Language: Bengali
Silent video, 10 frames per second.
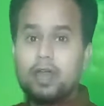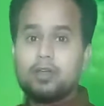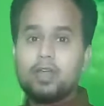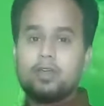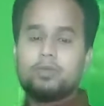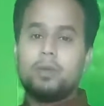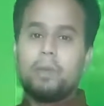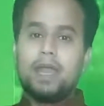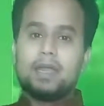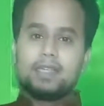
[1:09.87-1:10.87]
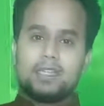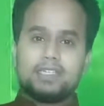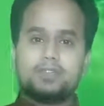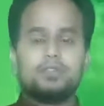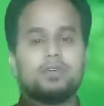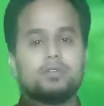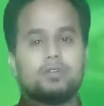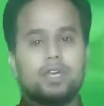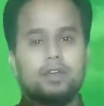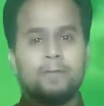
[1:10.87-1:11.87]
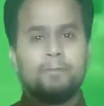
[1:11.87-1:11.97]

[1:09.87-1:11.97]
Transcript: না হলে হয়তো বা বাংলাদেশই তৈরি হতো না